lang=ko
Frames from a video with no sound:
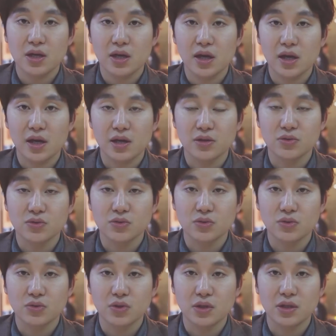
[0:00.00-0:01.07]

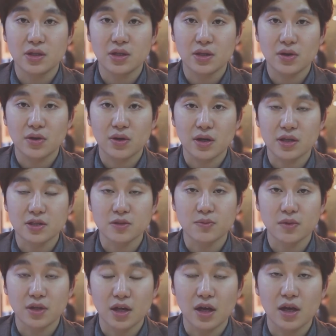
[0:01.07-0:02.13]
스승의
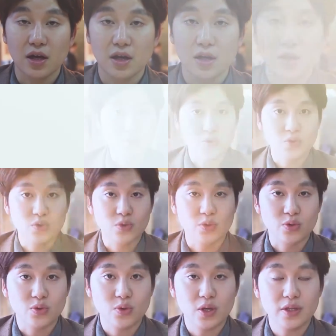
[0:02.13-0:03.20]
조언을 똑같이
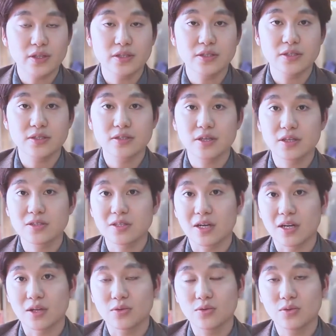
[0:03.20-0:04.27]
듣고 똑같은 스승에서
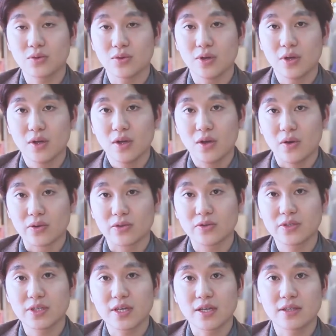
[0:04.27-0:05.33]
자라도 어떤
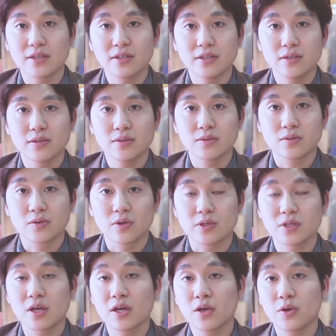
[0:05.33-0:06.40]
제자는
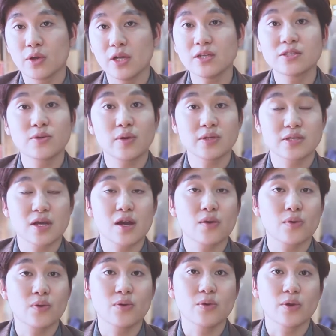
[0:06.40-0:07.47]
굉장히
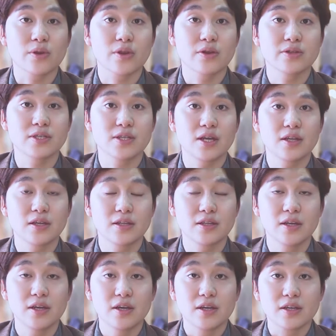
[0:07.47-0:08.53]
일치월장하고 어떤 제자는
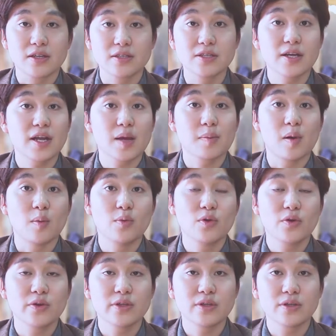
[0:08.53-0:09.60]
그 자리에
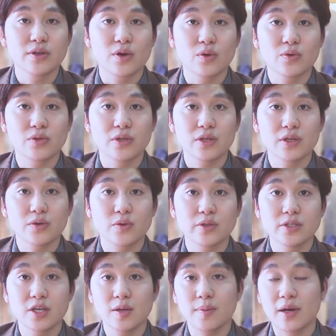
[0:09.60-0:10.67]
머물러 있는 경우들이
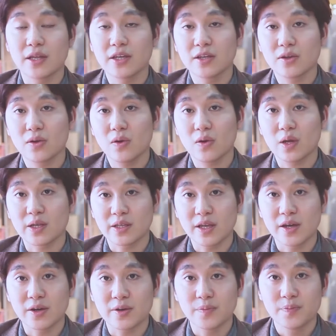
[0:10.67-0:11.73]
굉장히 많은 것
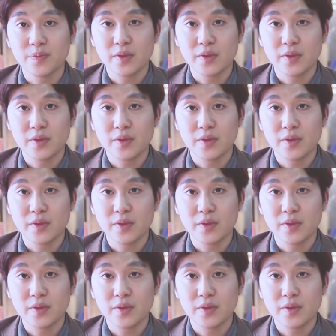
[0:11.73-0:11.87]
같아요.